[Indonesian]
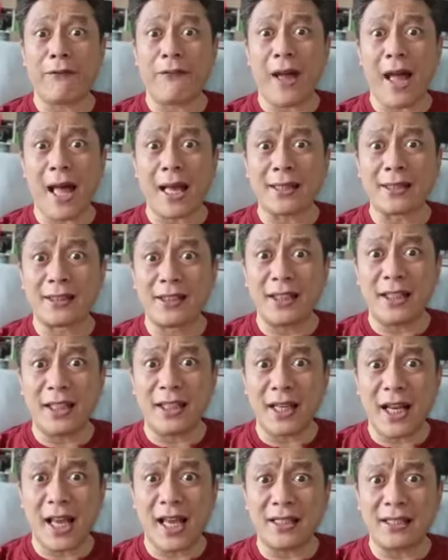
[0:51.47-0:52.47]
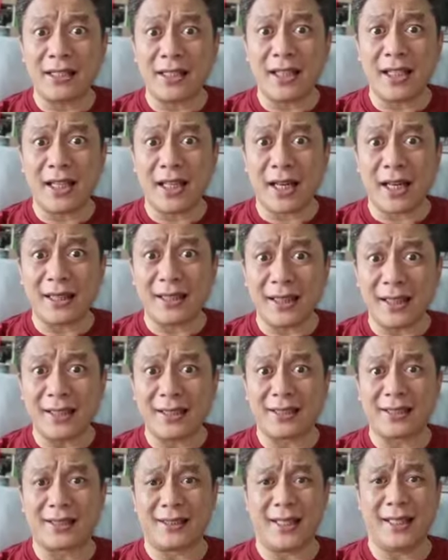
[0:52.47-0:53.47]
vaksinasi
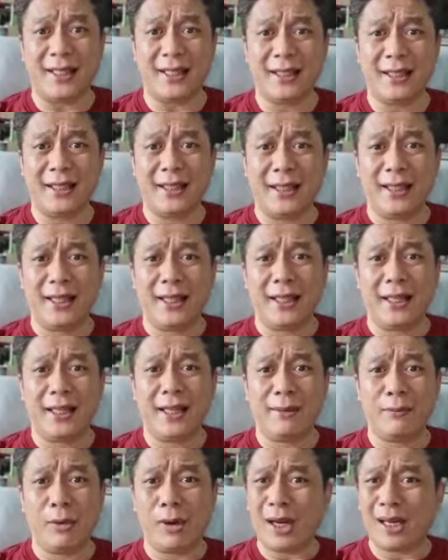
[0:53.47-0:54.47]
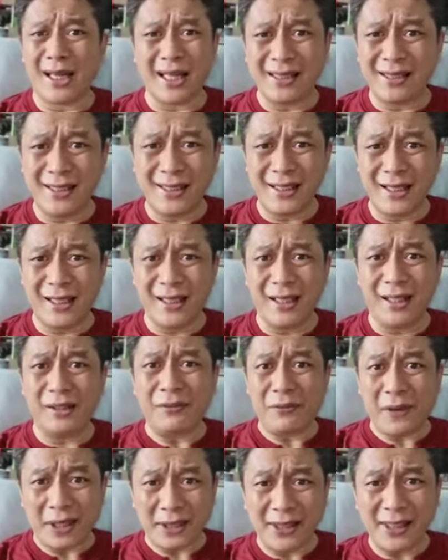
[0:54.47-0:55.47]
gratis ya uh, bukan nasinya,
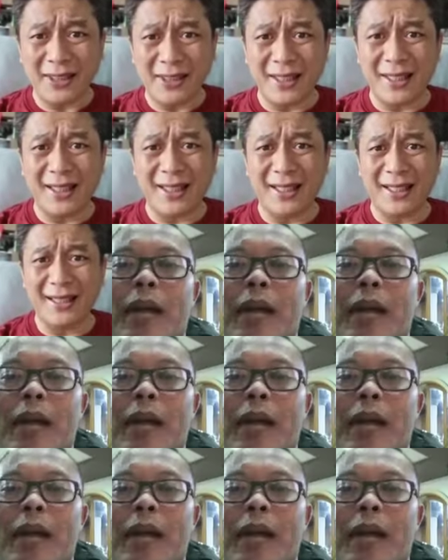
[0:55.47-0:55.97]
vaksinnya.